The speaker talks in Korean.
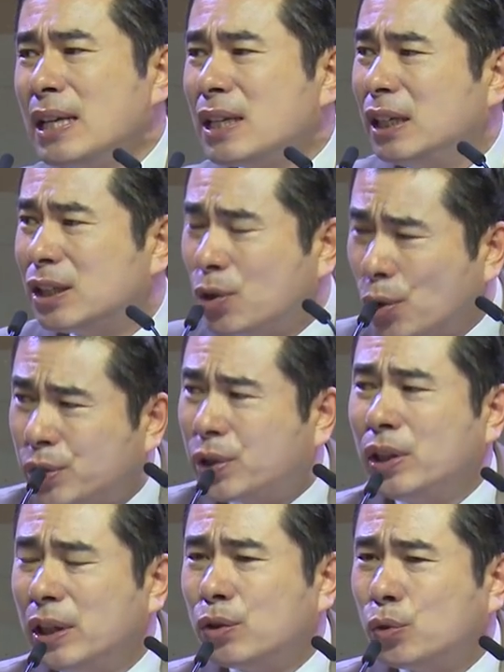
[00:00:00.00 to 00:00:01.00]
그
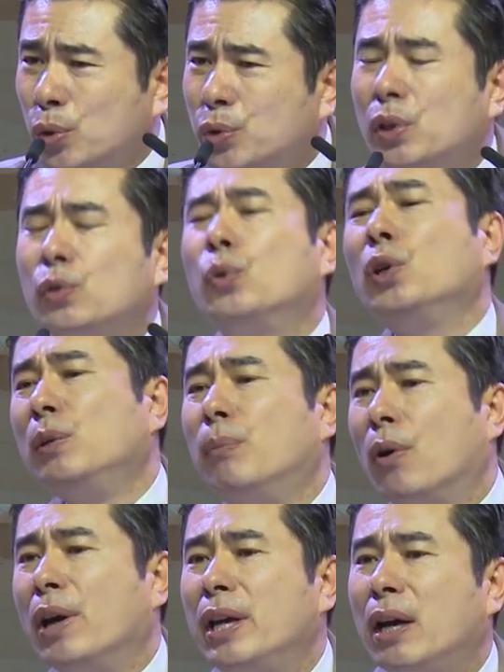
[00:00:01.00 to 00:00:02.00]
꽃을 꿀을 꿀을
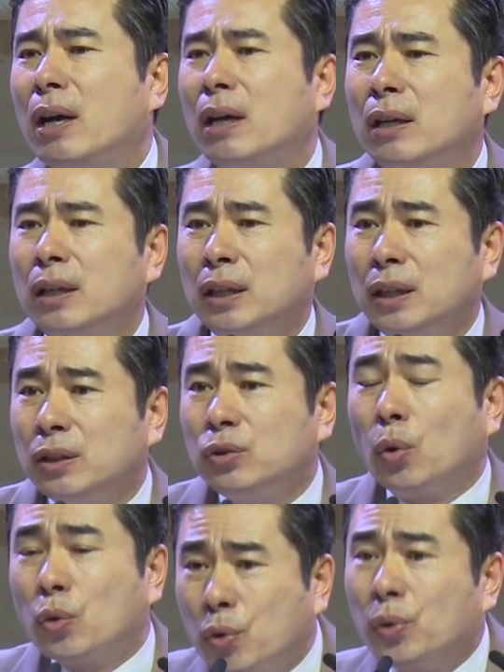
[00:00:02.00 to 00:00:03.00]
먹어야
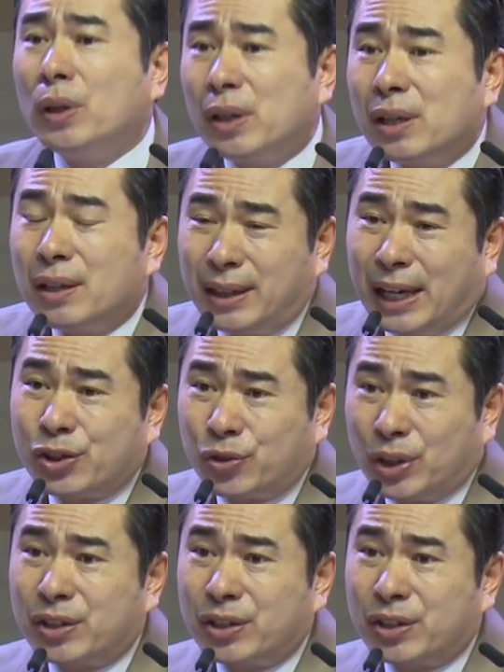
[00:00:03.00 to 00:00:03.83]
또 꿀을 낼 수